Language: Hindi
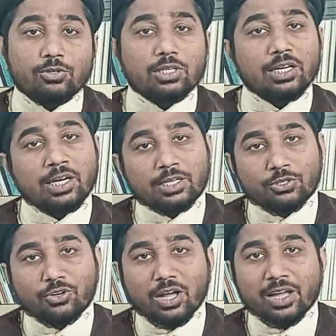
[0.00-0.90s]
को तनहा
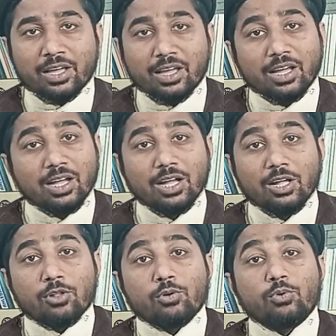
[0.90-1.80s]
छोड़ा है
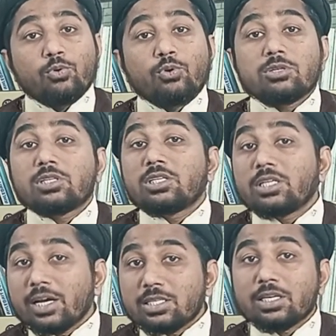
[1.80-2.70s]
तो उस
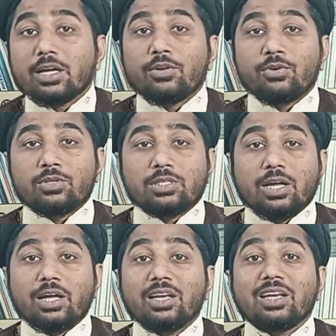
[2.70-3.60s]
शख्स का
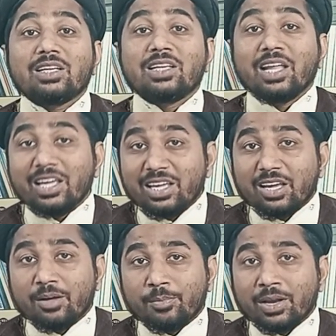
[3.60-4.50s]
नुकसान नहीं
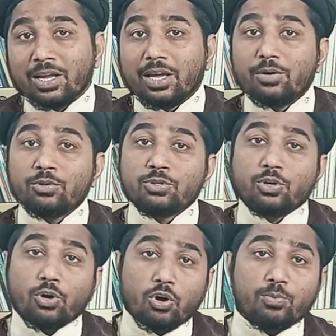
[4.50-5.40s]
है बल्कि उस
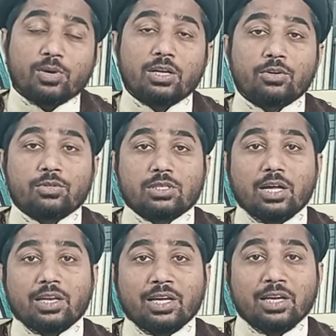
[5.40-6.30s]
कौम का
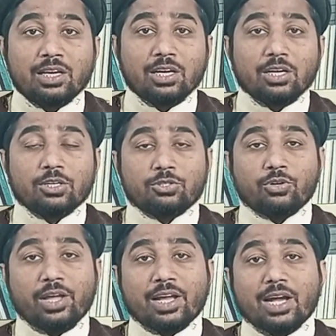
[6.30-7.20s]
नुकसान है
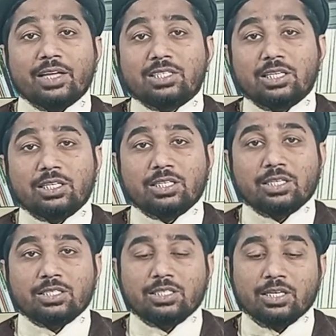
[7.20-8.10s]
जो एक अच्छी
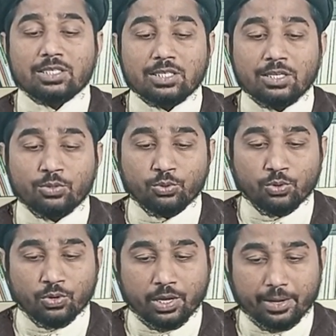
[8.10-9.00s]
शख्सियत से
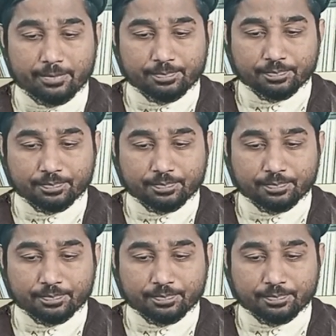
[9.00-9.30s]
दूर हो गई